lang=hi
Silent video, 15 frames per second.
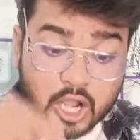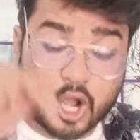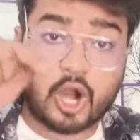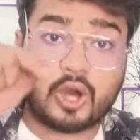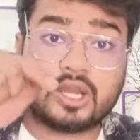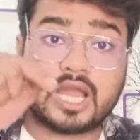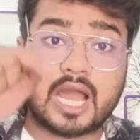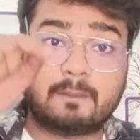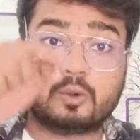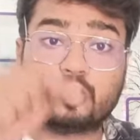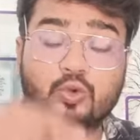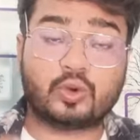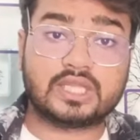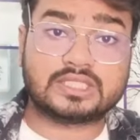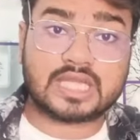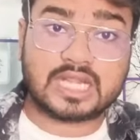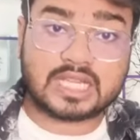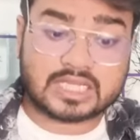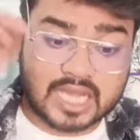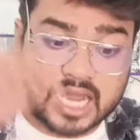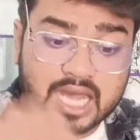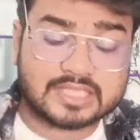और आप लोग को रिजल्ट
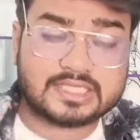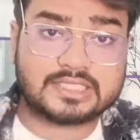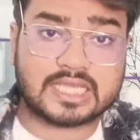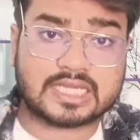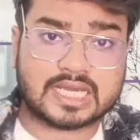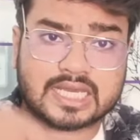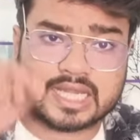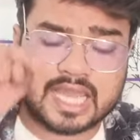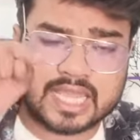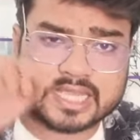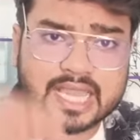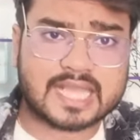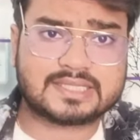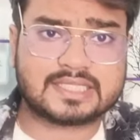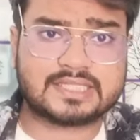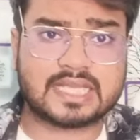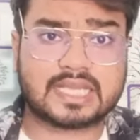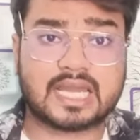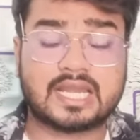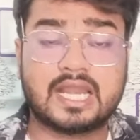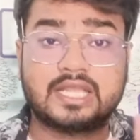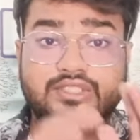कहां से चेक करना है कैसे चेक
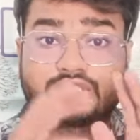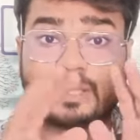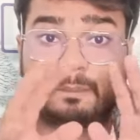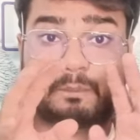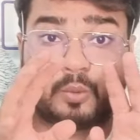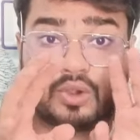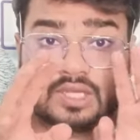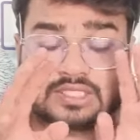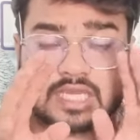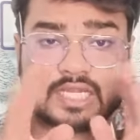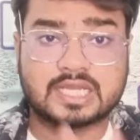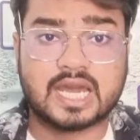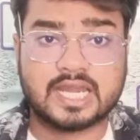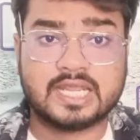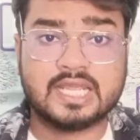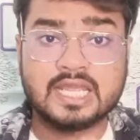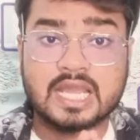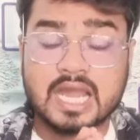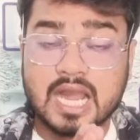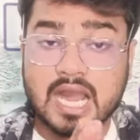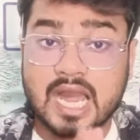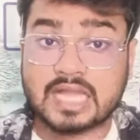करना है संपूर्ण जानकारी
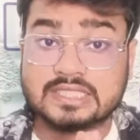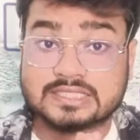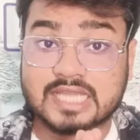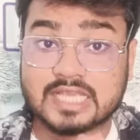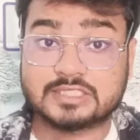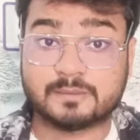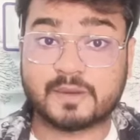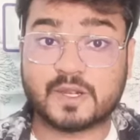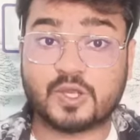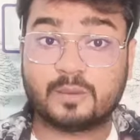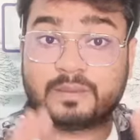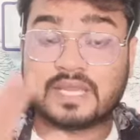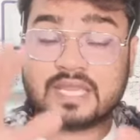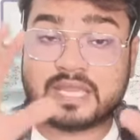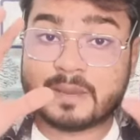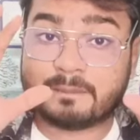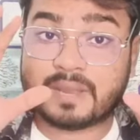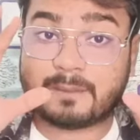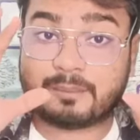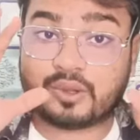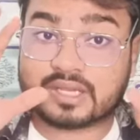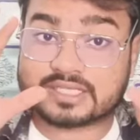आज के इस वीडियो में मैं
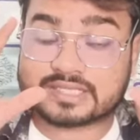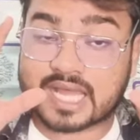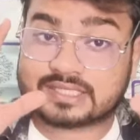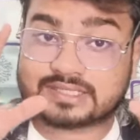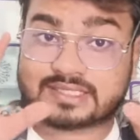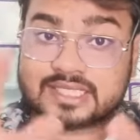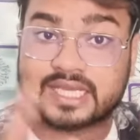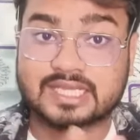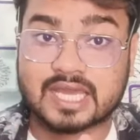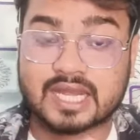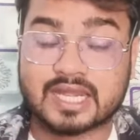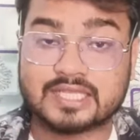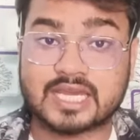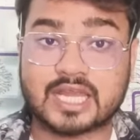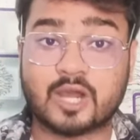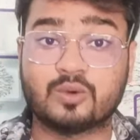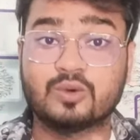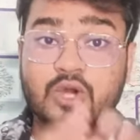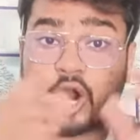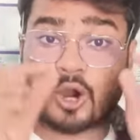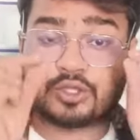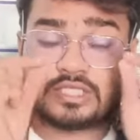आप लोग के साथ शेयर करने जा रहा
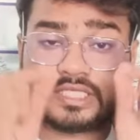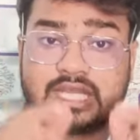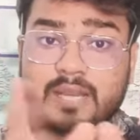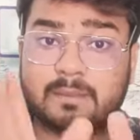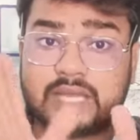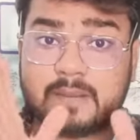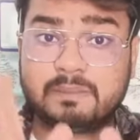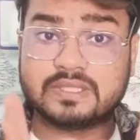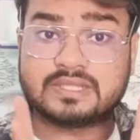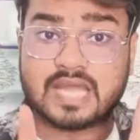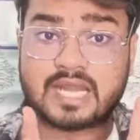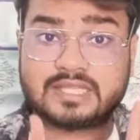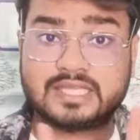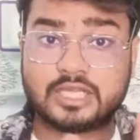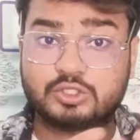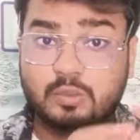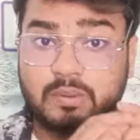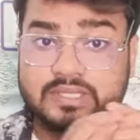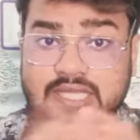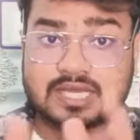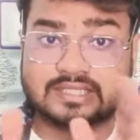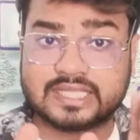हूं और जितने मेरे विद्यार्थी हैं जो
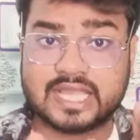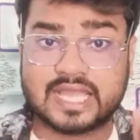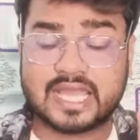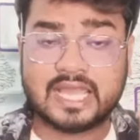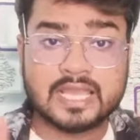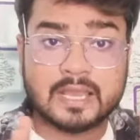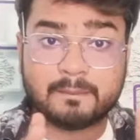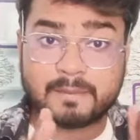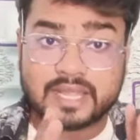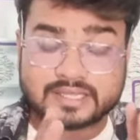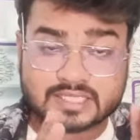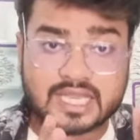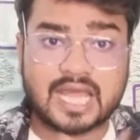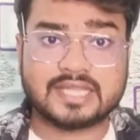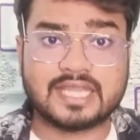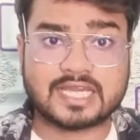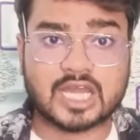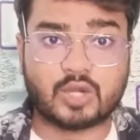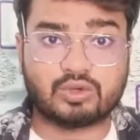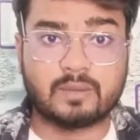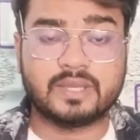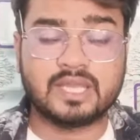भटकते हैं मैं क्या देख रहा
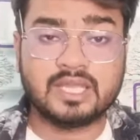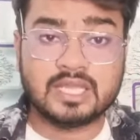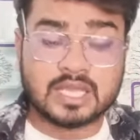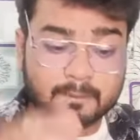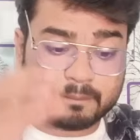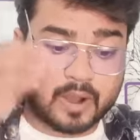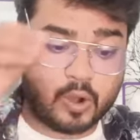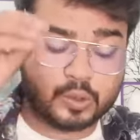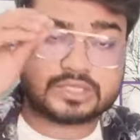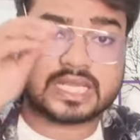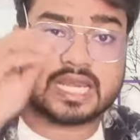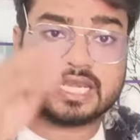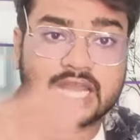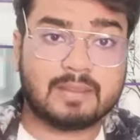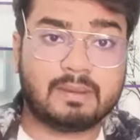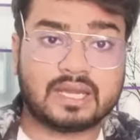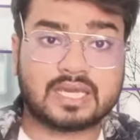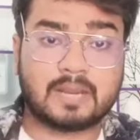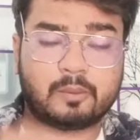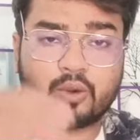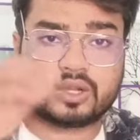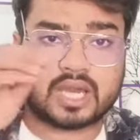हूं अभी बहुत सारे लाइव आकर
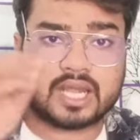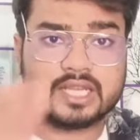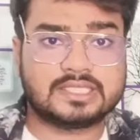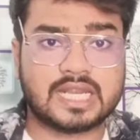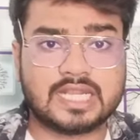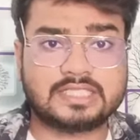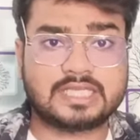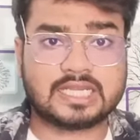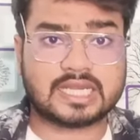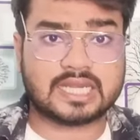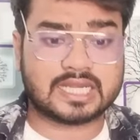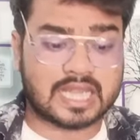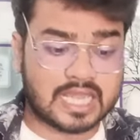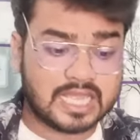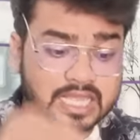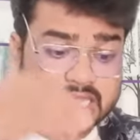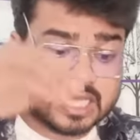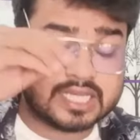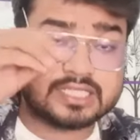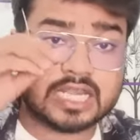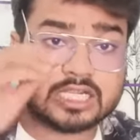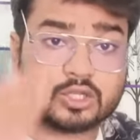आप लोग का रिजल्ट चेक कर रहे हैं
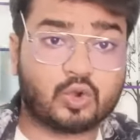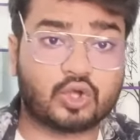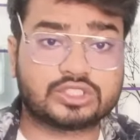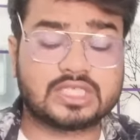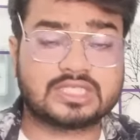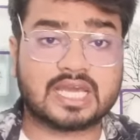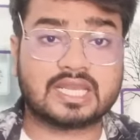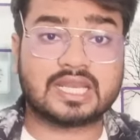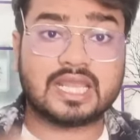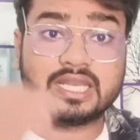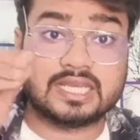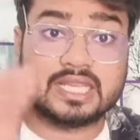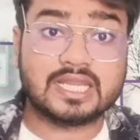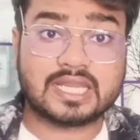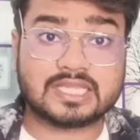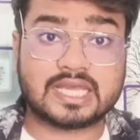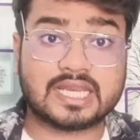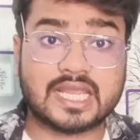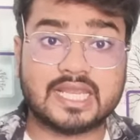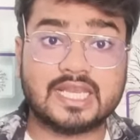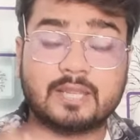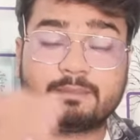रिजल्ट घोषित कर रहे हैं लिंक दे
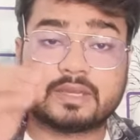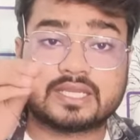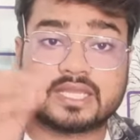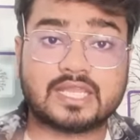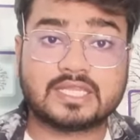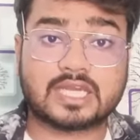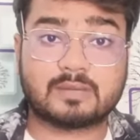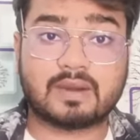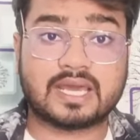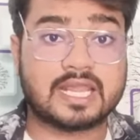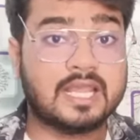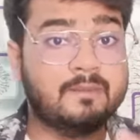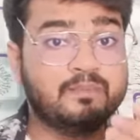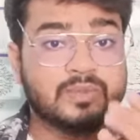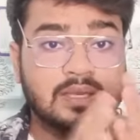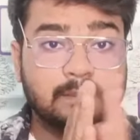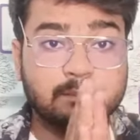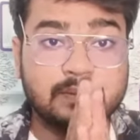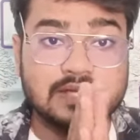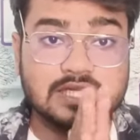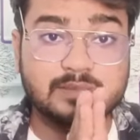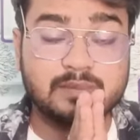रहे हैं लिंक पे क्लिक करवा रहे हैं
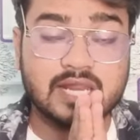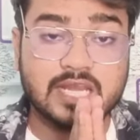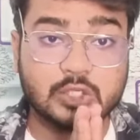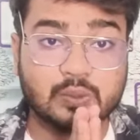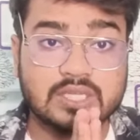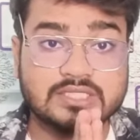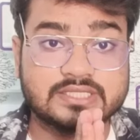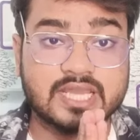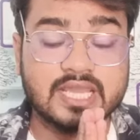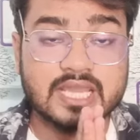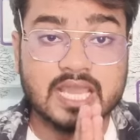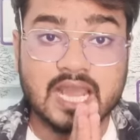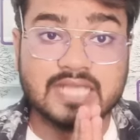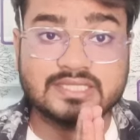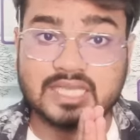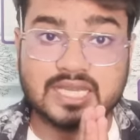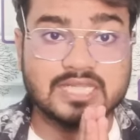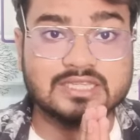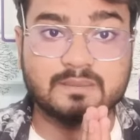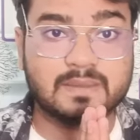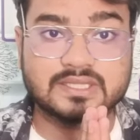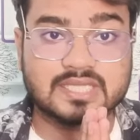प्लीज मेरा रिक्वेस्ट है ऐसा
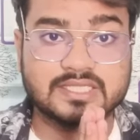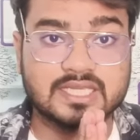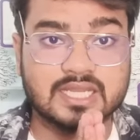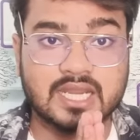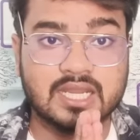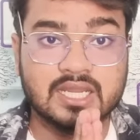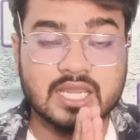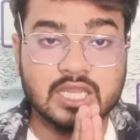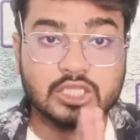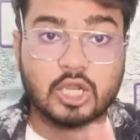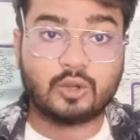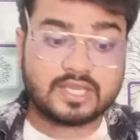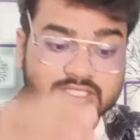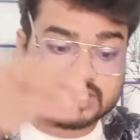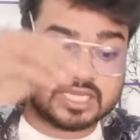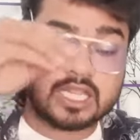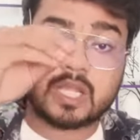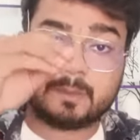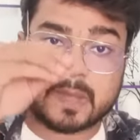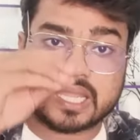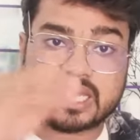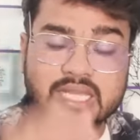गलती मत करिएगा क्योंकि इस
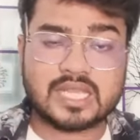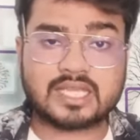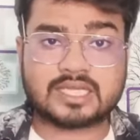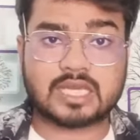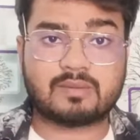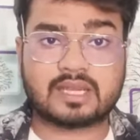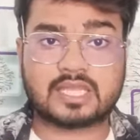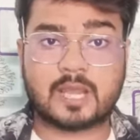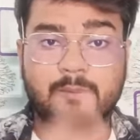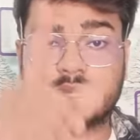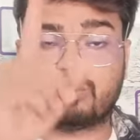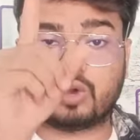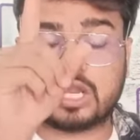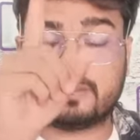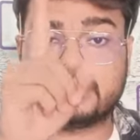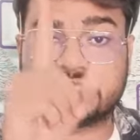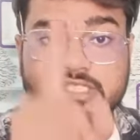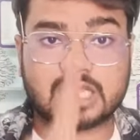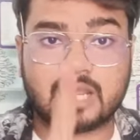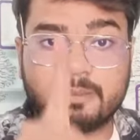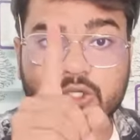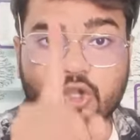लिंक पे क्लिक करवा के आपके मोबाइल में
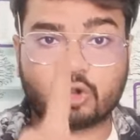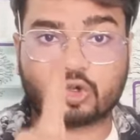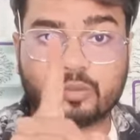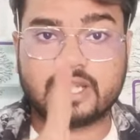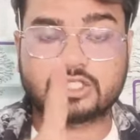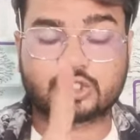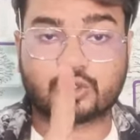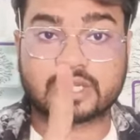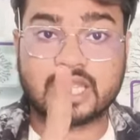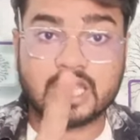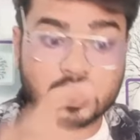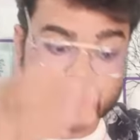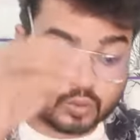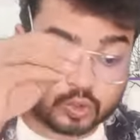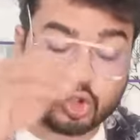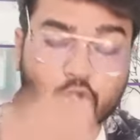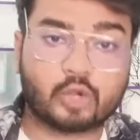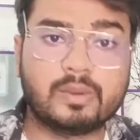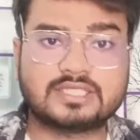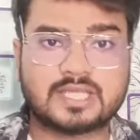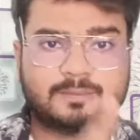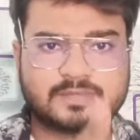जितना भी डॉक्यूमेंट्स होंगे वो
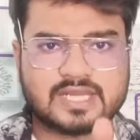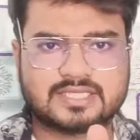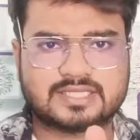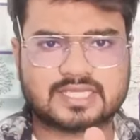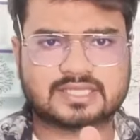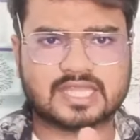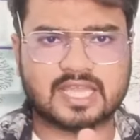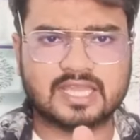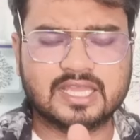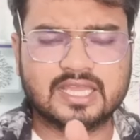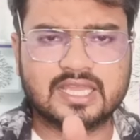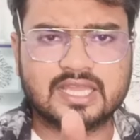डॉक्यूमेंट्स आपसे ले सकते हैं